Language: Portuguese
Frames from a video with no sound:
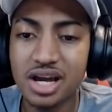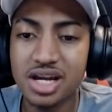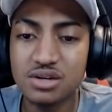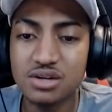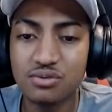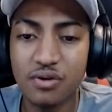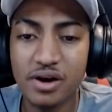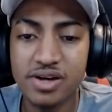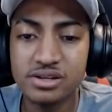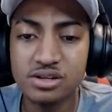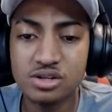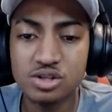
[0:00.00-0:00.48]
que a
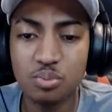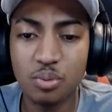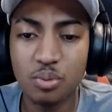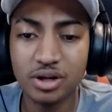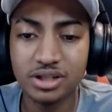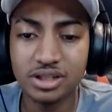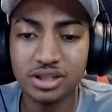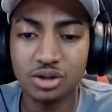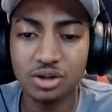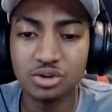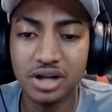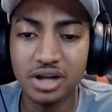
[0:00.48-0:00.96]
gente faz nesse
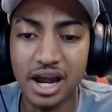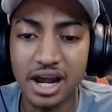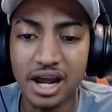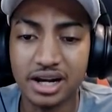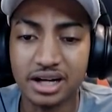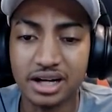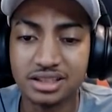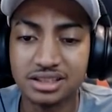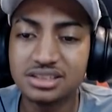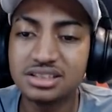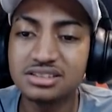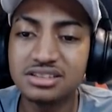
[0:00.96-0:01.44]
portal do
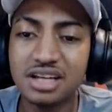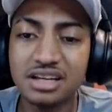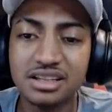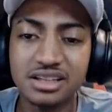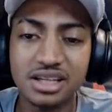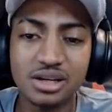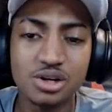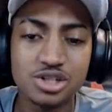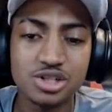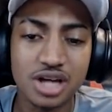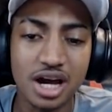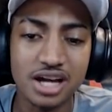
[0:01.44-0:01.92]
Nether. Vocês
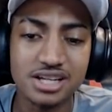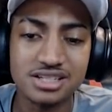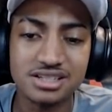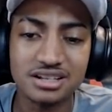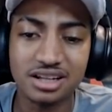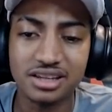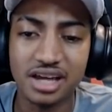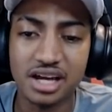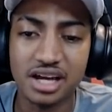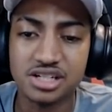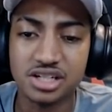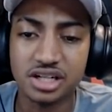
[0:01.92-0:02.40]
entenderam já a
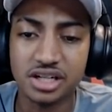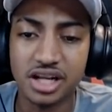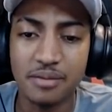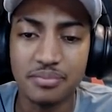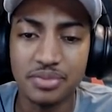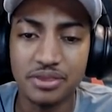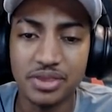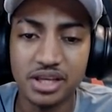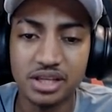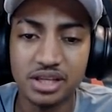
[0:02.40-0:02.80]
estratégia, né?